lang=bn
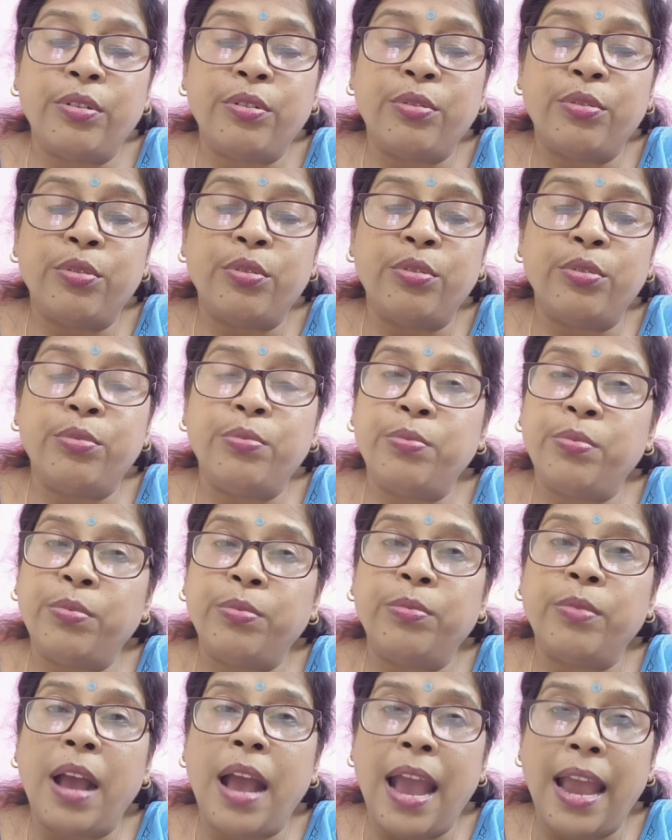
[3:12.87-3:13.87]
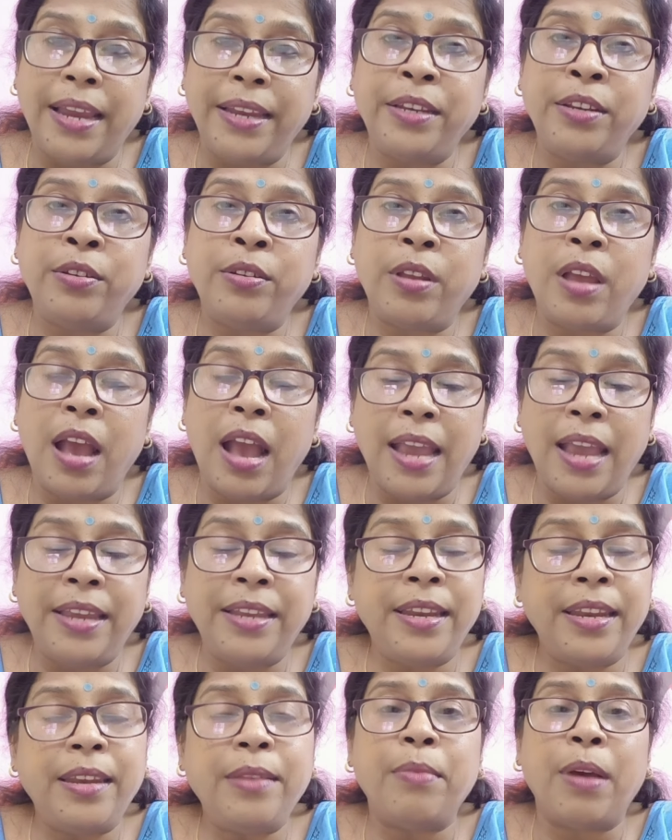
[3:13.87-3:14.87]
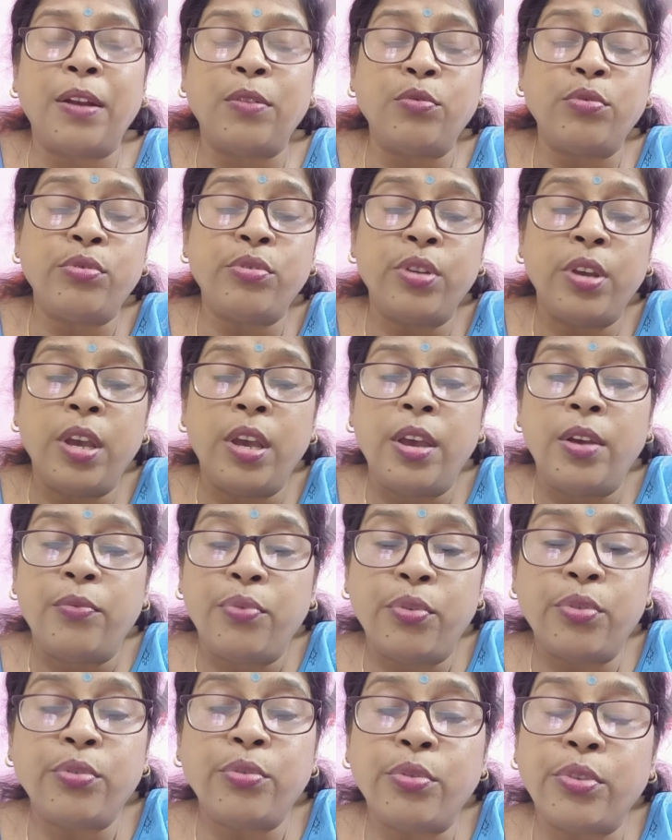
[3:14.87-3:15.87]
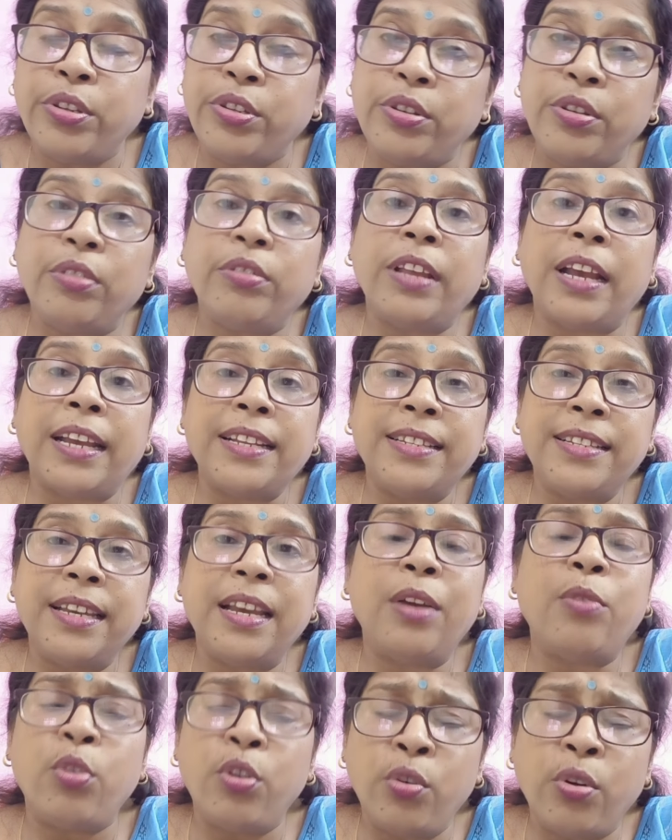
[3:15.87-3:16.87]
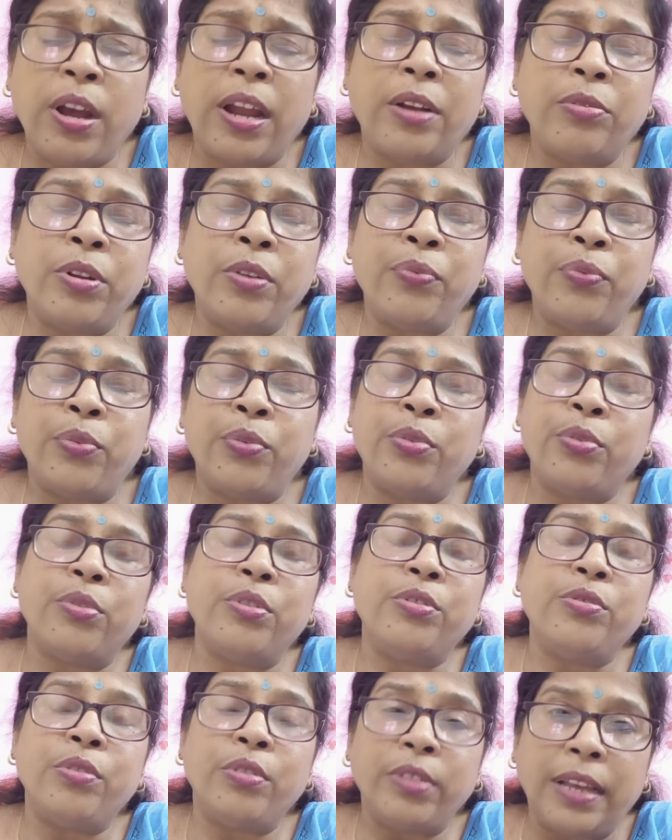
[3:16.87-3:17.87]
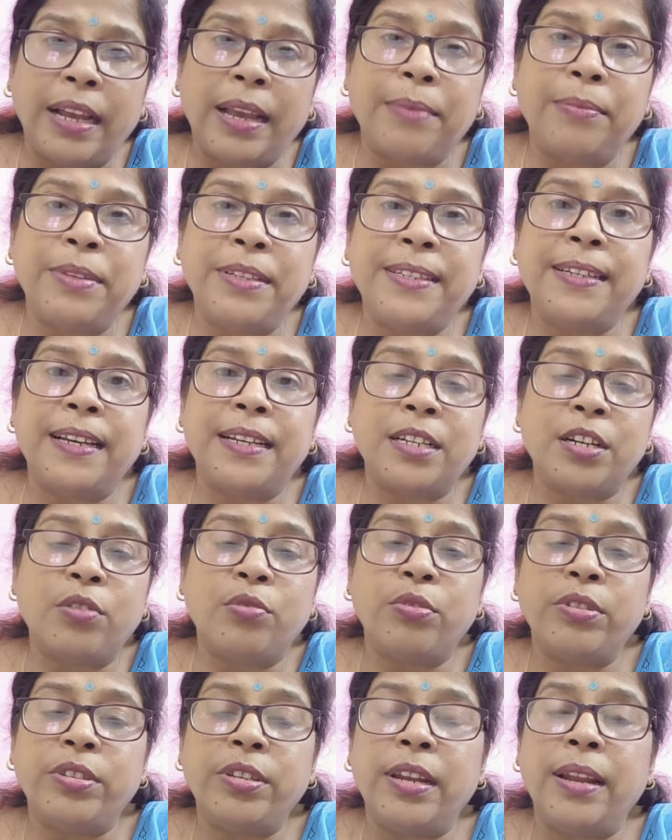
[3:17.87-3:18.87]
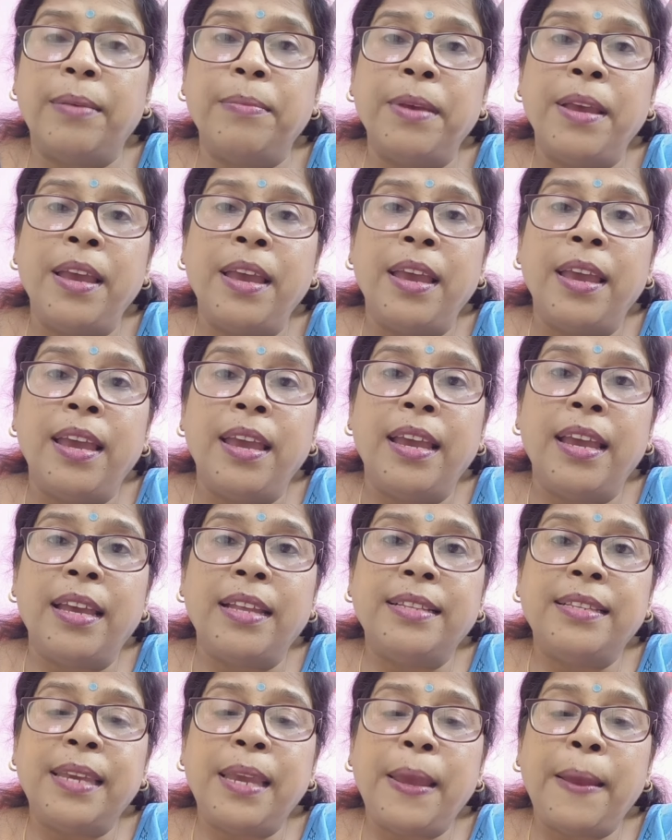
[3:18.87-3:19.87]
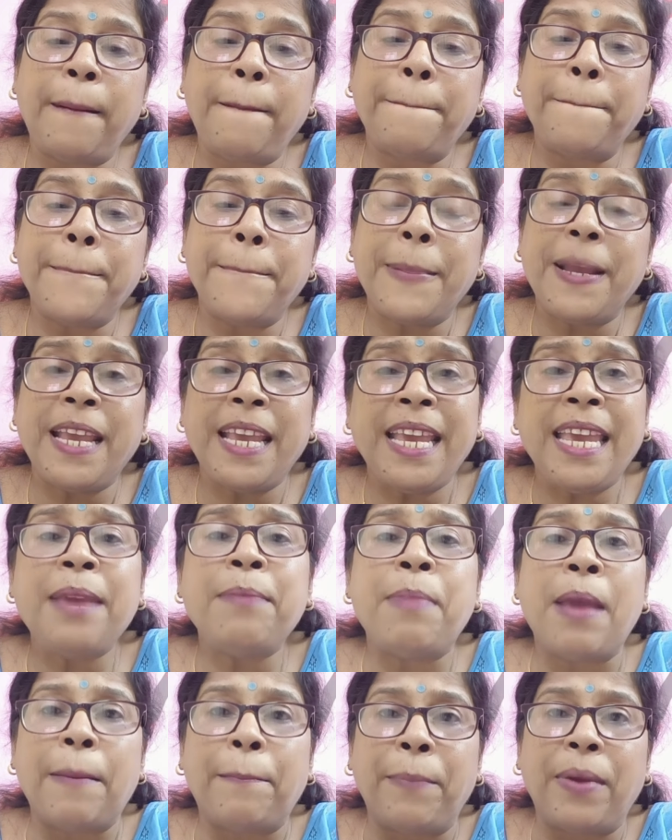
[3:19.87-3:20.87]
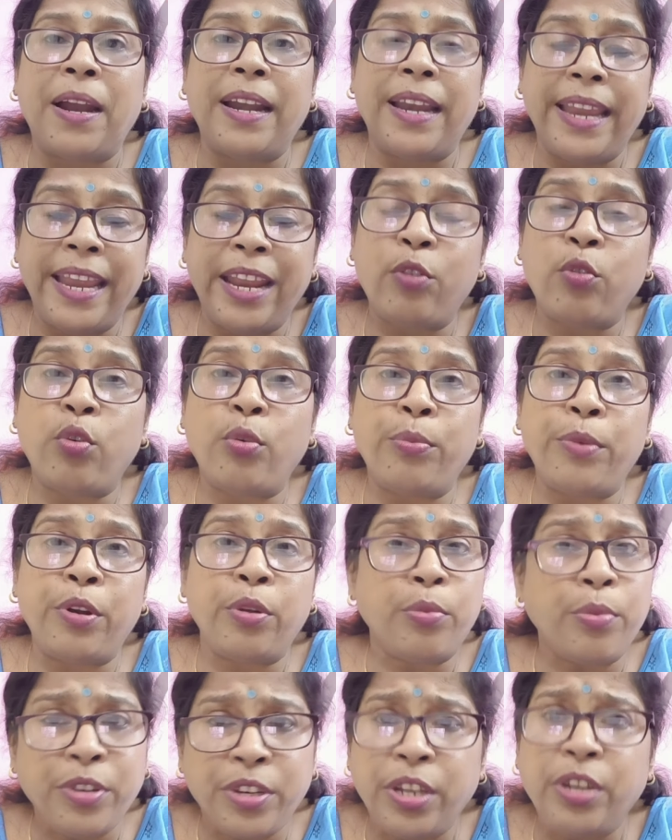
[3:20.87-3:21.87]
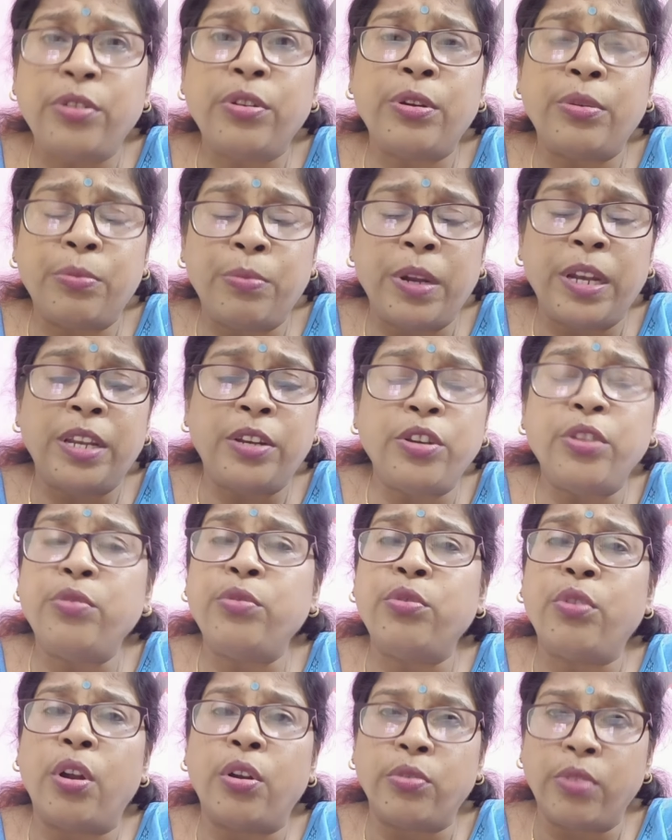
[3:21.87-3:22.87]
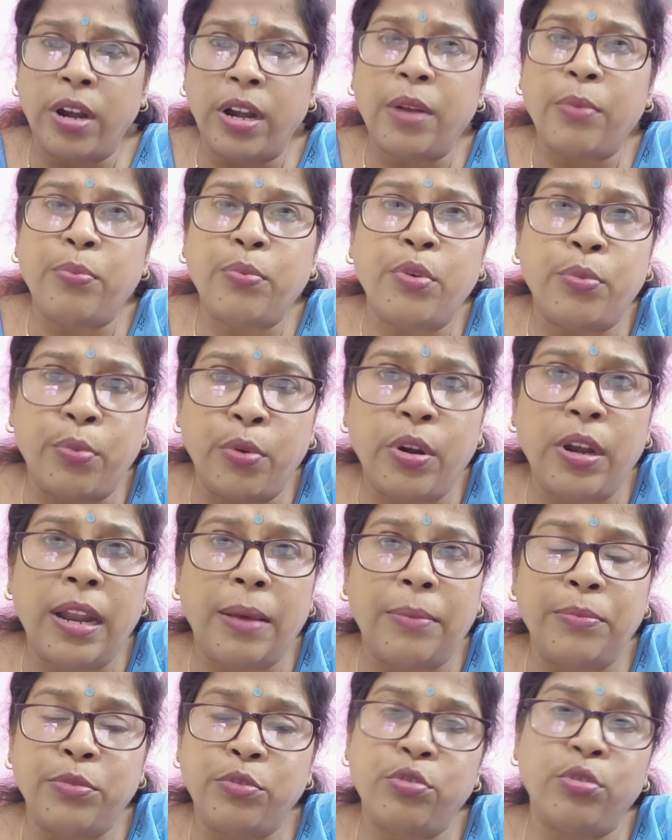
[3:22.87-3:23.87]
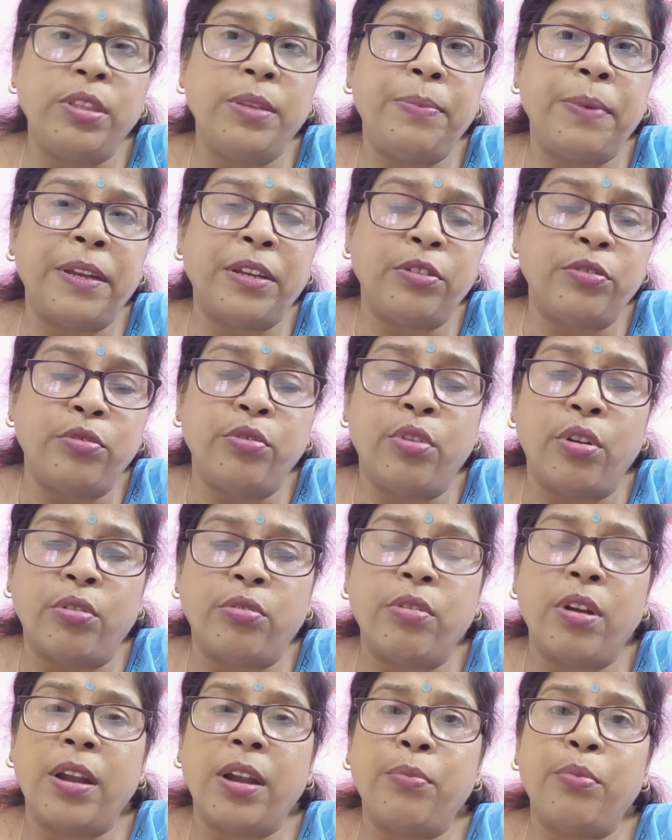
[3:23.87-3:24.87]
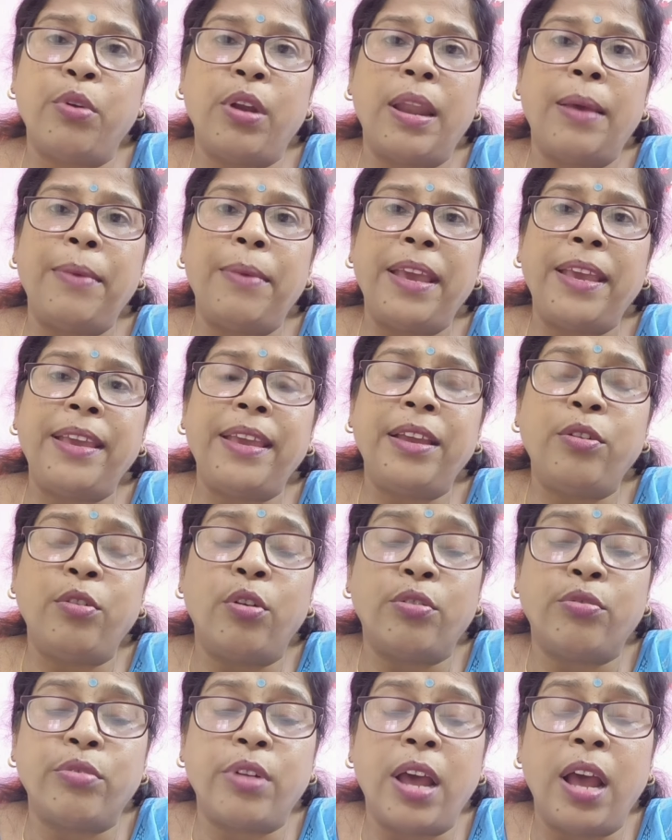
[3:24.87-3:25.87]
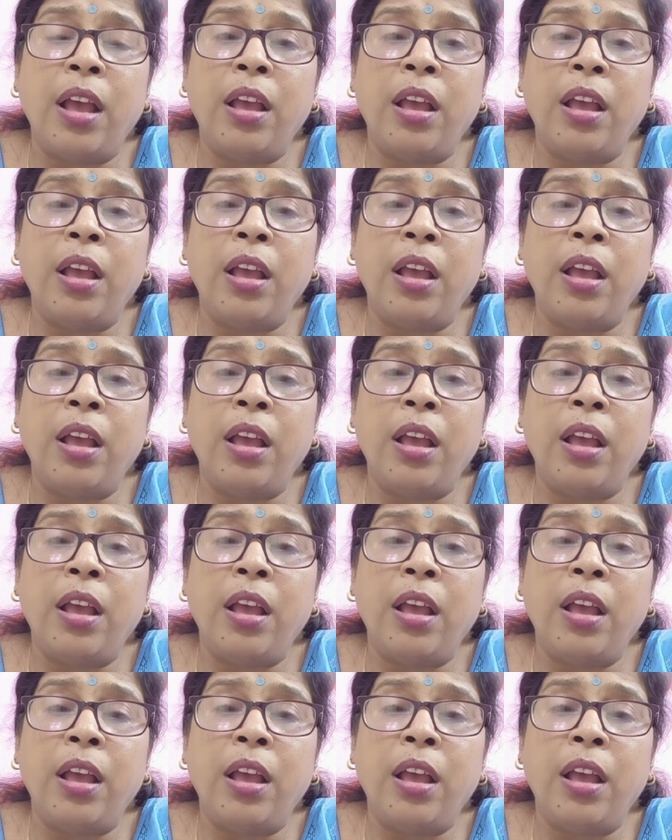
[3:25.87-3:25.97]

কোনো আইন আইনেরই মানুষ ফোন করেছিল তাকে যে অন্য কারণে ফোন করেছিল তাকে আমি জিজ্ঞাসা করেছিলাম যে কি ব্যাপার এরকম এরকম টিনুর মানে টিনুর ঘটনাটা পুরো বললাম সন্দীপ আর টিনুর ঘটনাটা বললাম এই এই ঘটনা